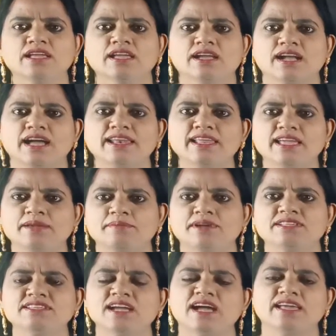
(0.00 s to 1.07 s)
కానీ ఈ
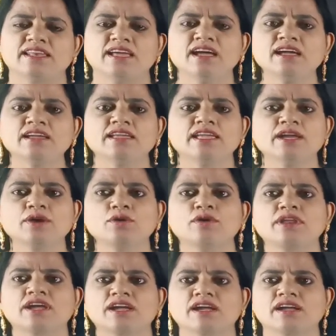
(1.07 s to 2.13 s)
మధ్య ఆయన ఇంకో
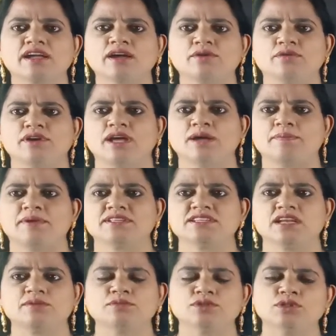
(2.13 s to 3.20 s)
రకంగా కూడా
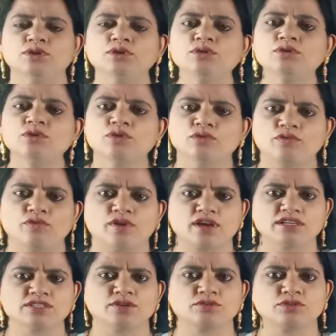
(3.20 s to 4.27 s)
ప్రజల ముందు
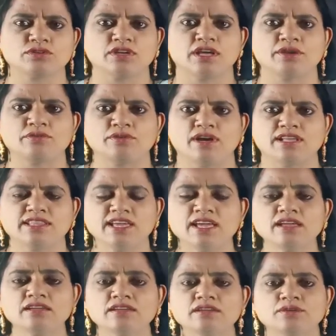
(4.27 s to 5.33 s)
ఫోకస్ అవుతున్నారు అదే
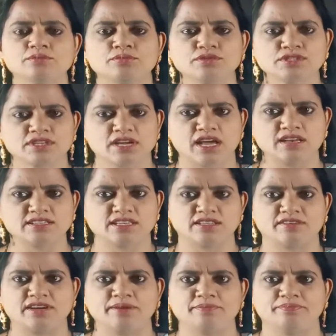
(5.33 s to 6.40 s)
పుస్తకాలు
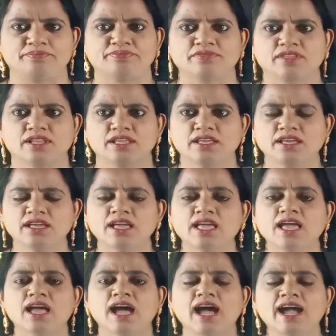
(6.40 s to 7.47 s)
చదవడం
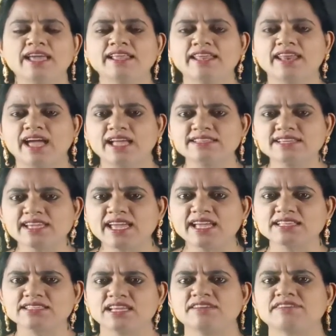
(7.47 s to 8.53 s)
ఆయన రాజకీయ
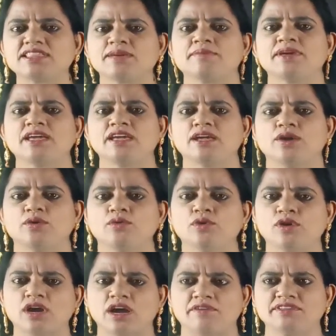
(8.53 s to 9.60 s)
జీవితమే
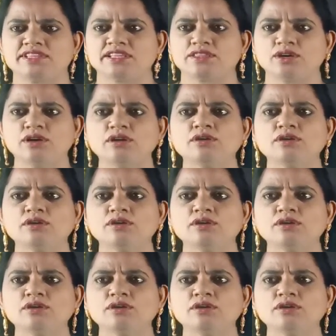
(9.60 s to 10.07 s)
ఓ కవితతో